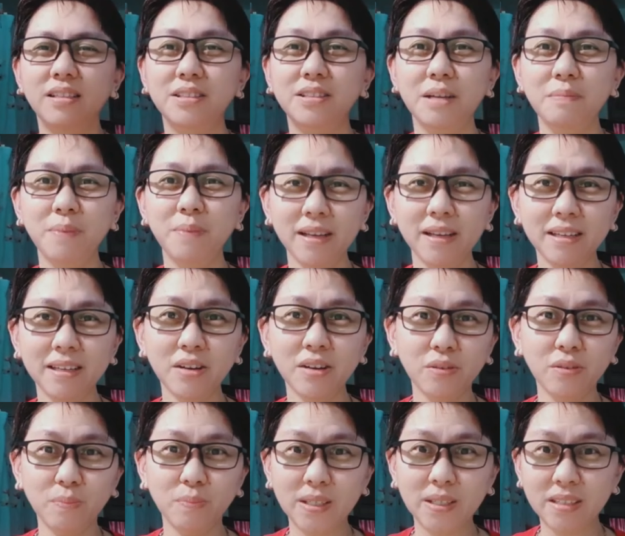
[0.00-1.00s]
Siyempre,
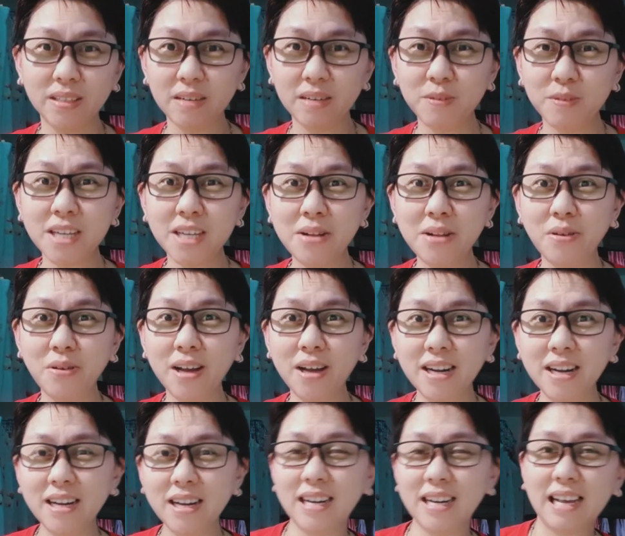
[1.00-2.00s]
ikaw, masyado ka
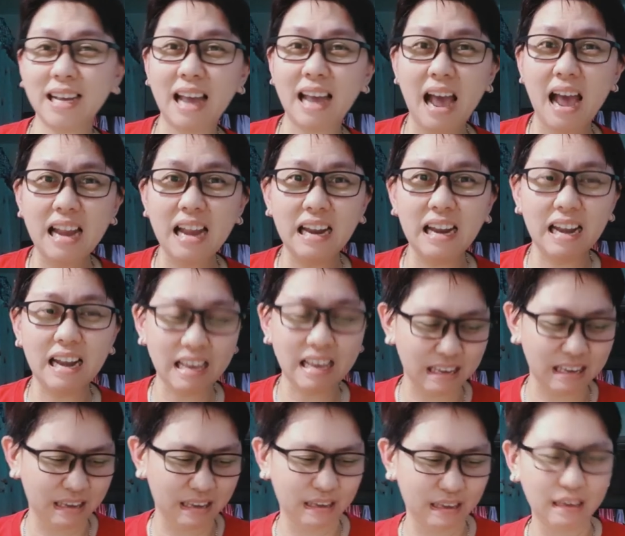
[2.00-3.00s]
na nag-aalala
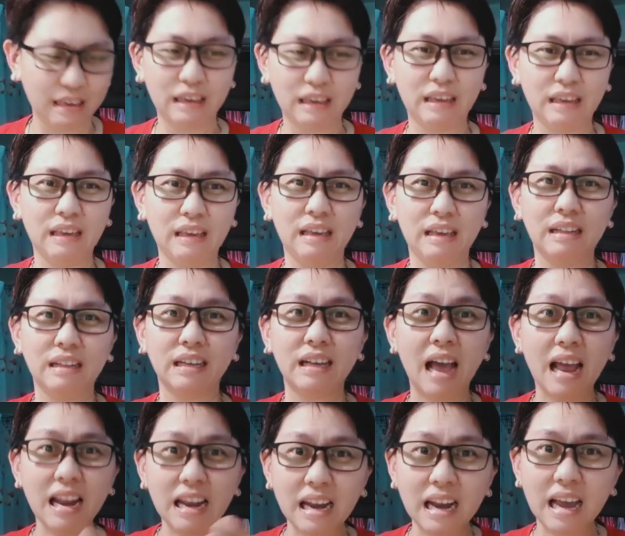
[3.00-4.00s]
eh.
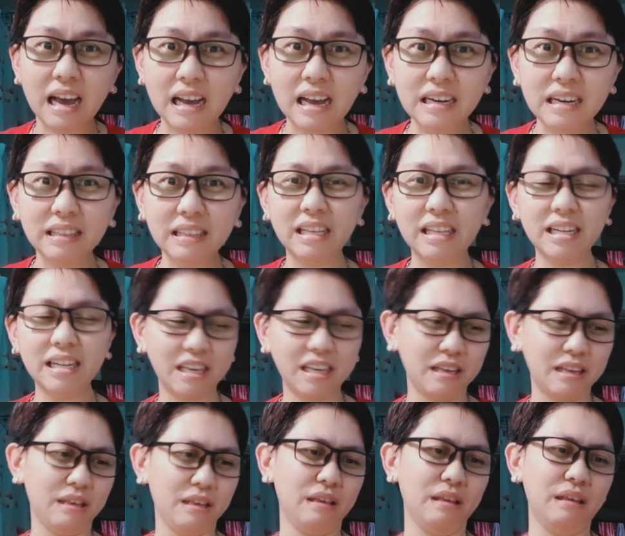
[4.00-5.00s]
Nag-aalala ka na
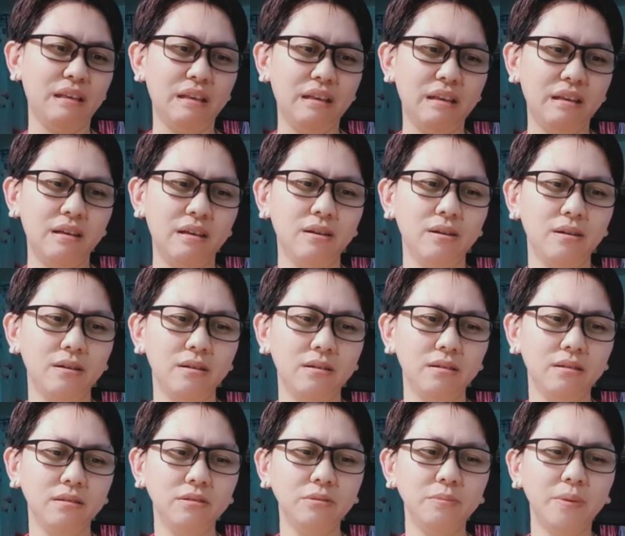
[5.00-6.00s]
din eh.
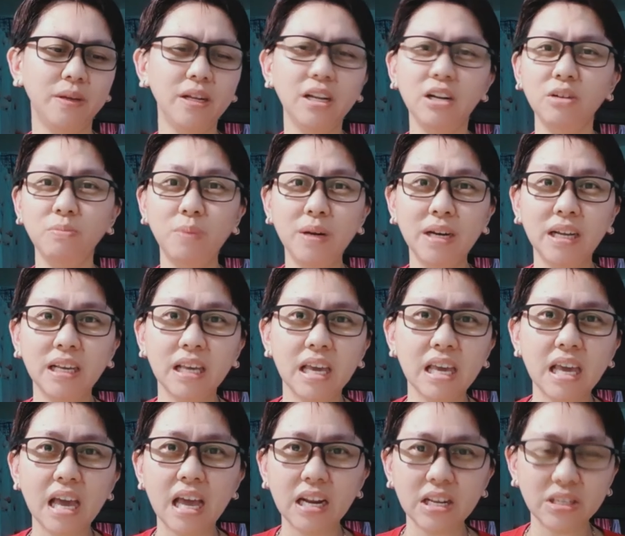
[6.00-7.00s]
Ano ba, ano ba
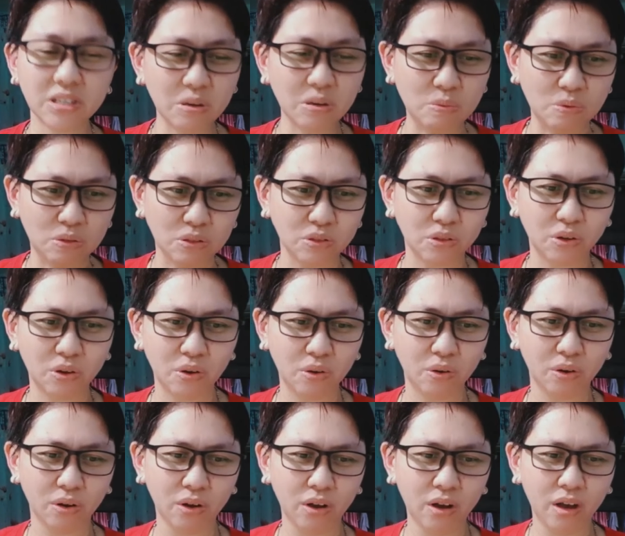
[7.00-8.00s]
nangyayari sa
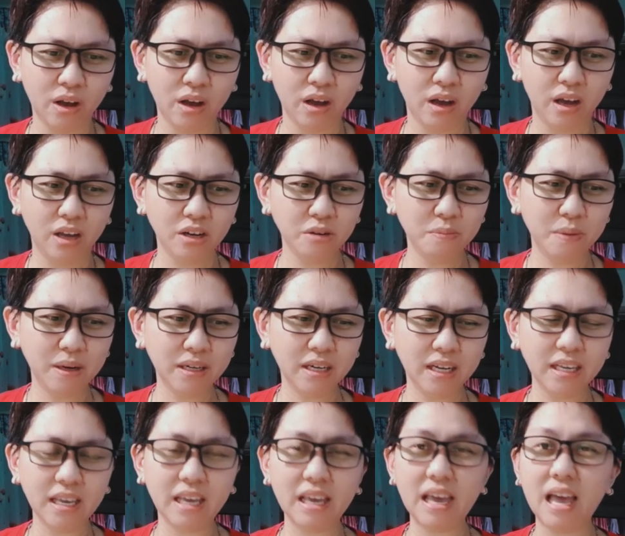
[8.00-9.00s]
mundo? Ano bang
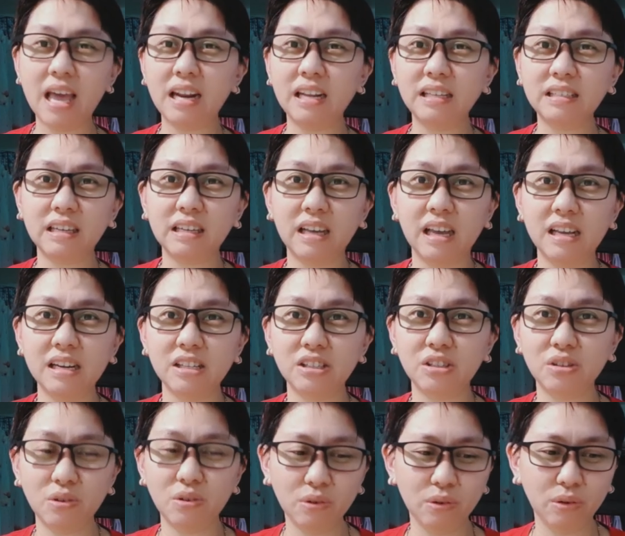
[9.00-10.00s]
nangyayari sa
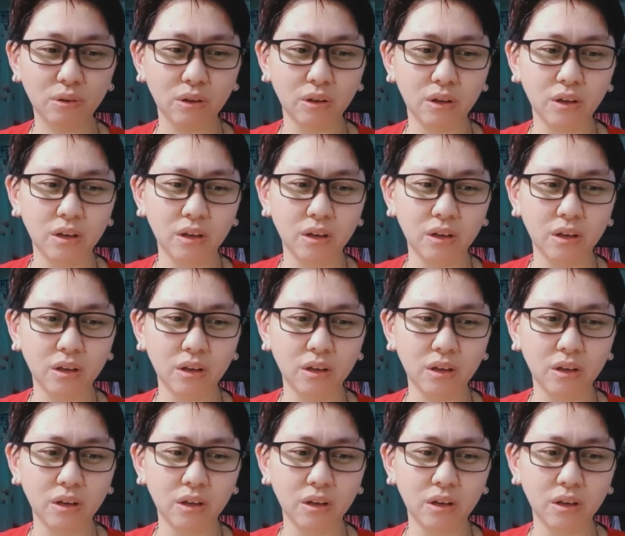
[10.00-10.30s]
ganito?